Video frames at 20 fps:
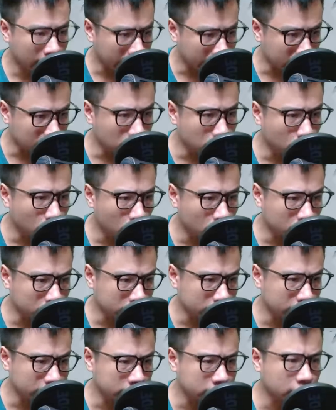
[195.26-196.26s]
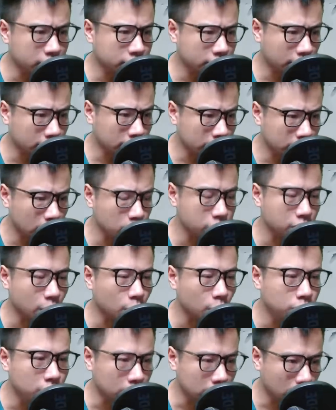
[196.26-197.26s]
Kẻ ngông cuồng thì chắc chắn không
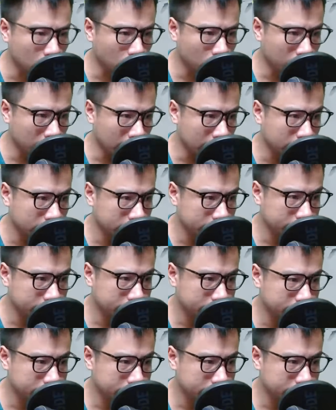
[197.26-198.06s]
sống được lâu mà.